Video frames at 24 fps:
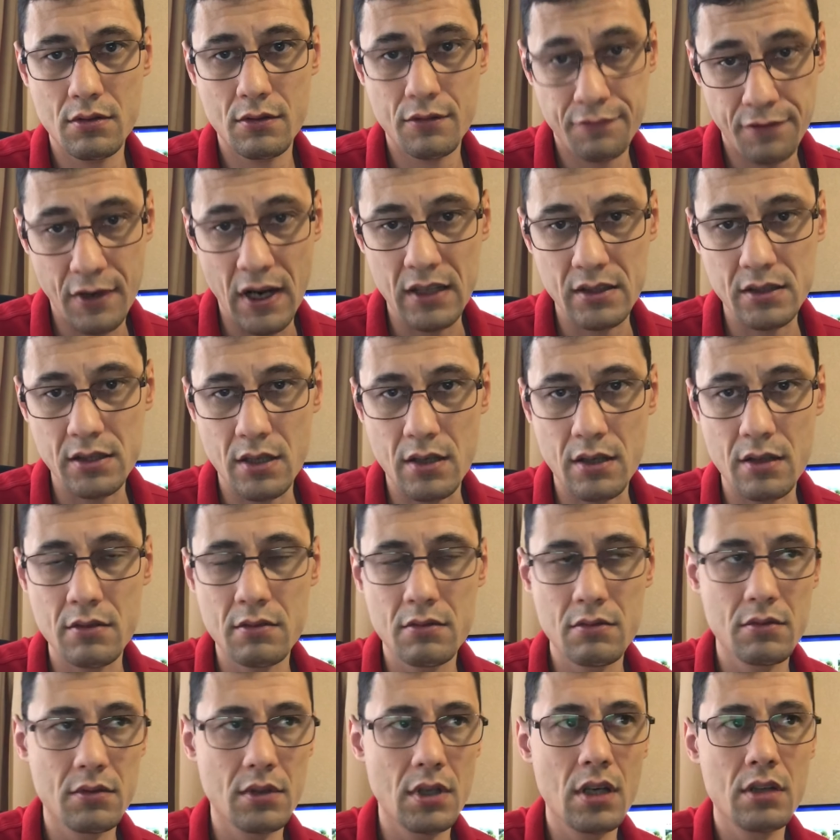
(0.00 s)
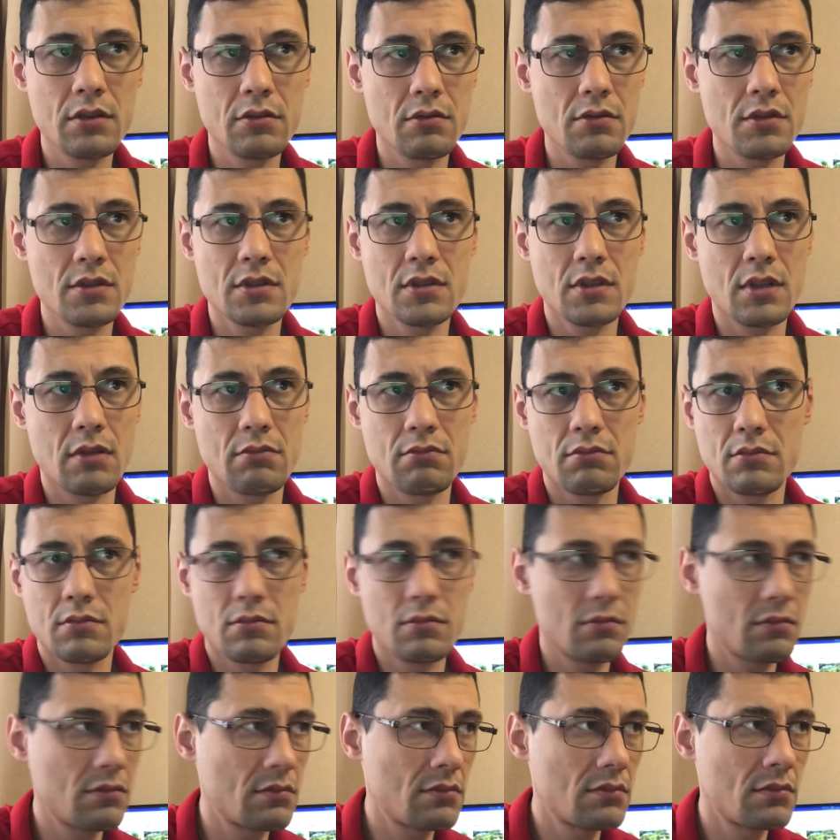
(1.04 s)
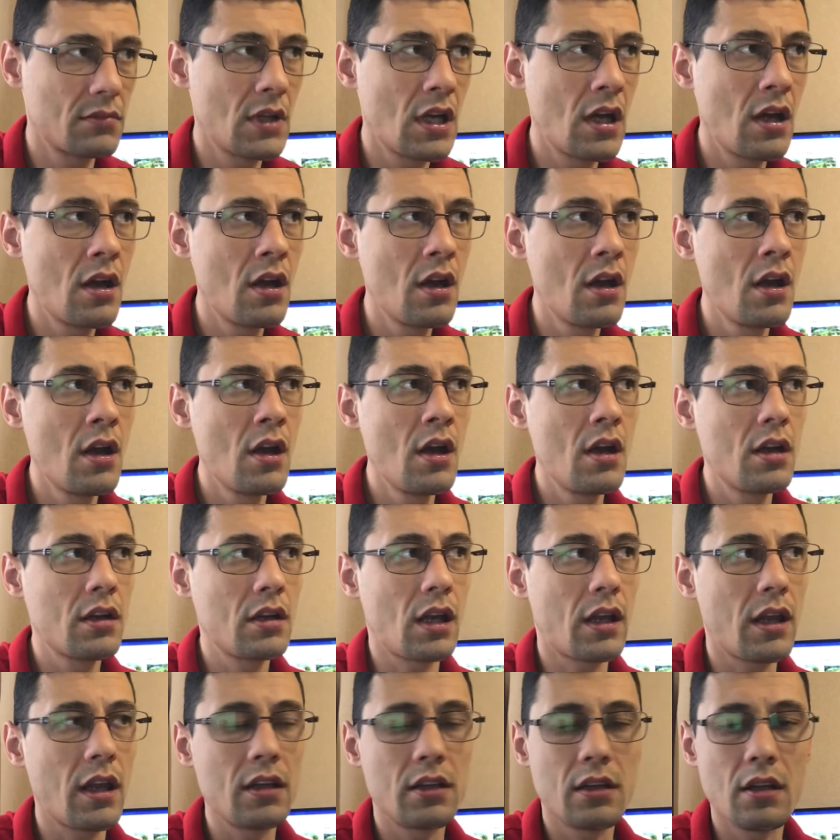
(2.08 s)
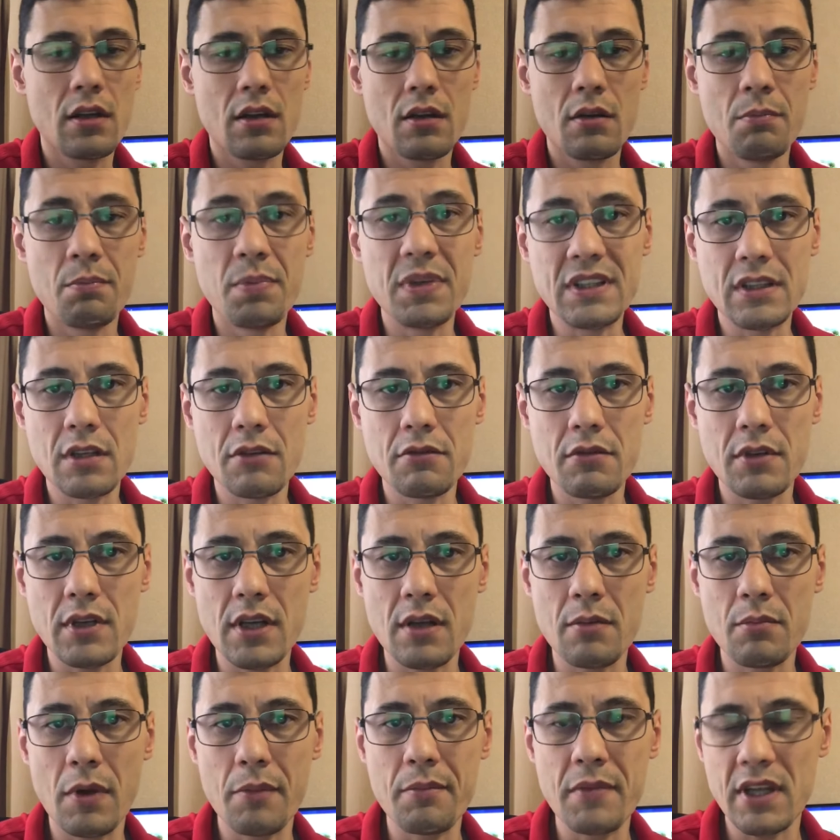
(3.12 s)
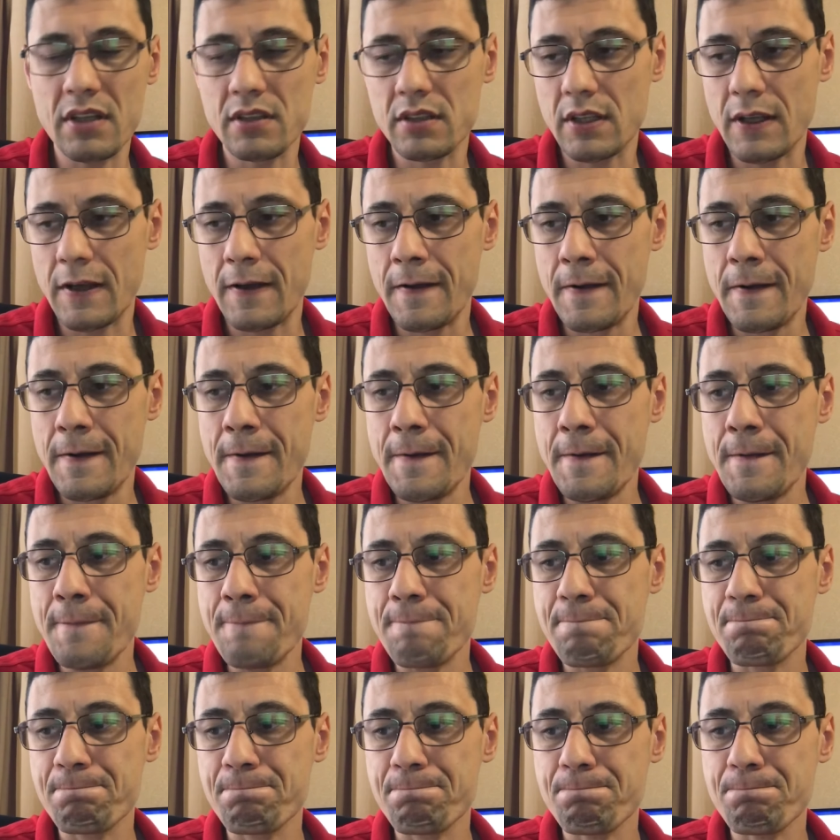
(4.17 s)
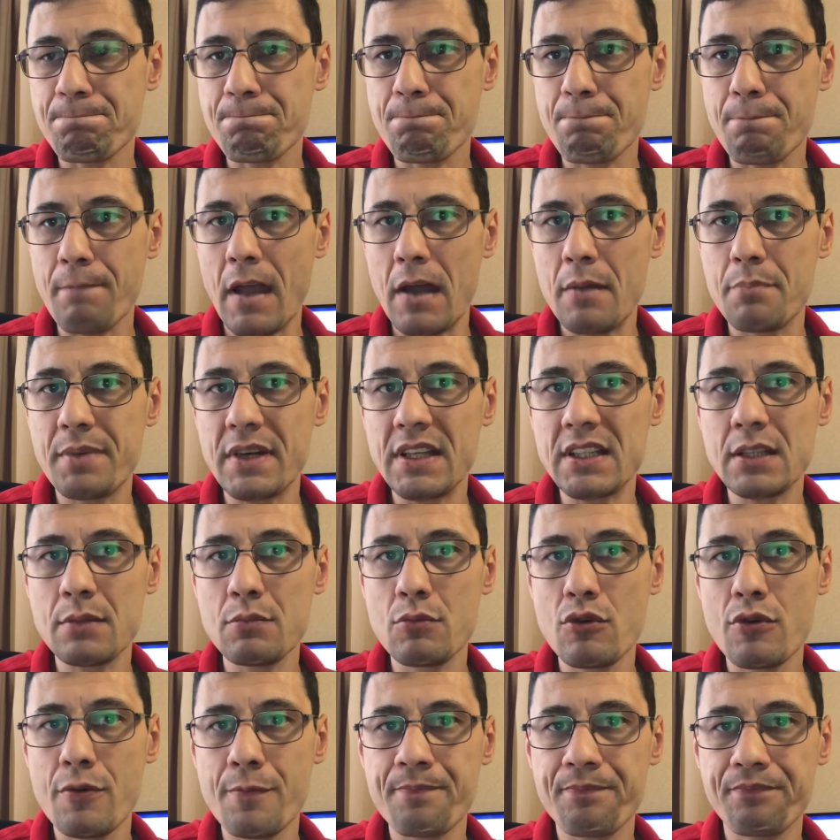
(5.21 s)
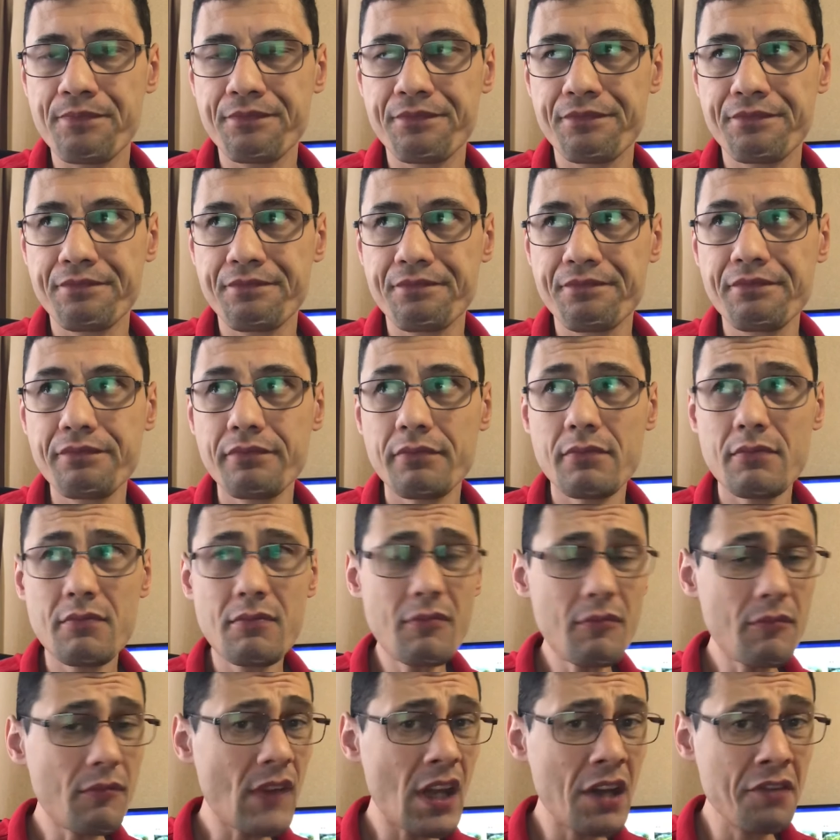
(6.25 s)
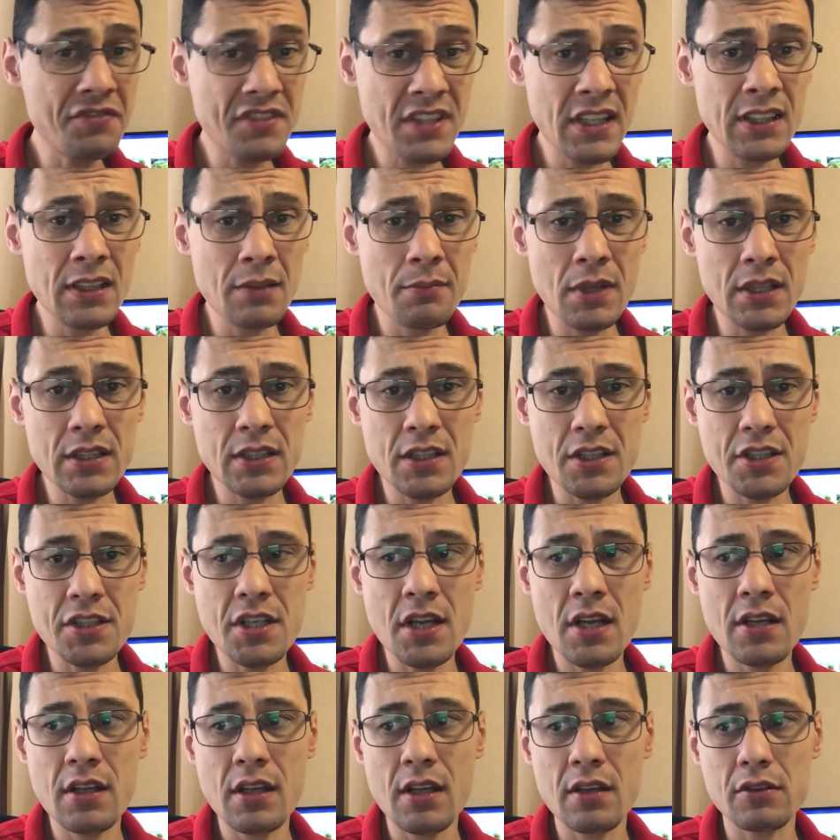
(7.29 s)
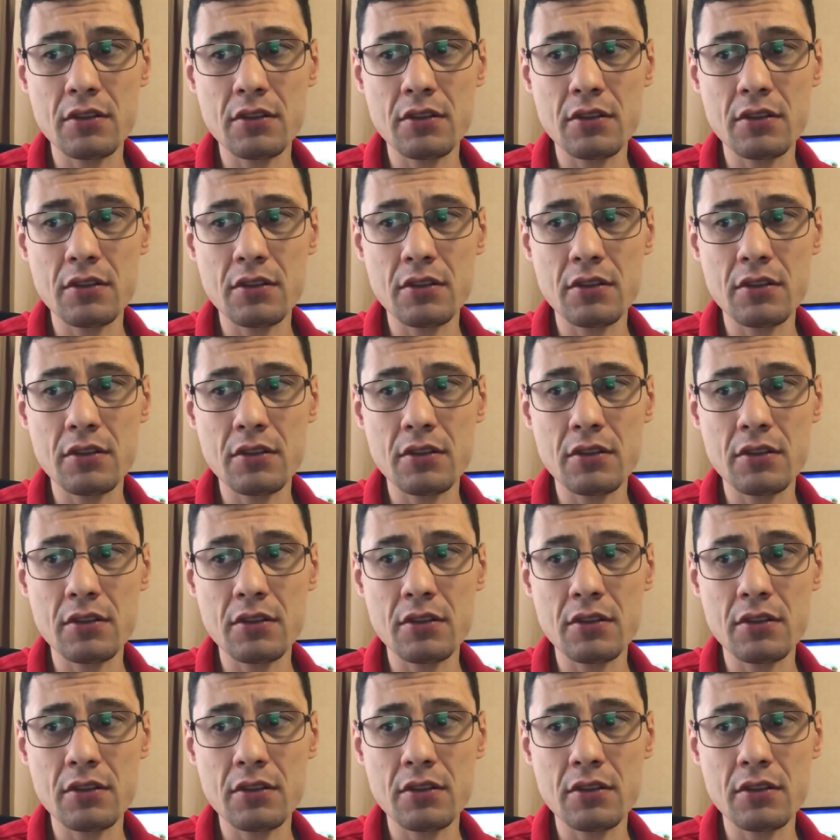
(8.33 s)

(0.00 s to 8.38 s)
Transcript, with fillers: факторы. Да? То есть там какие-то бытовые моменты. Поэтому в целом отношение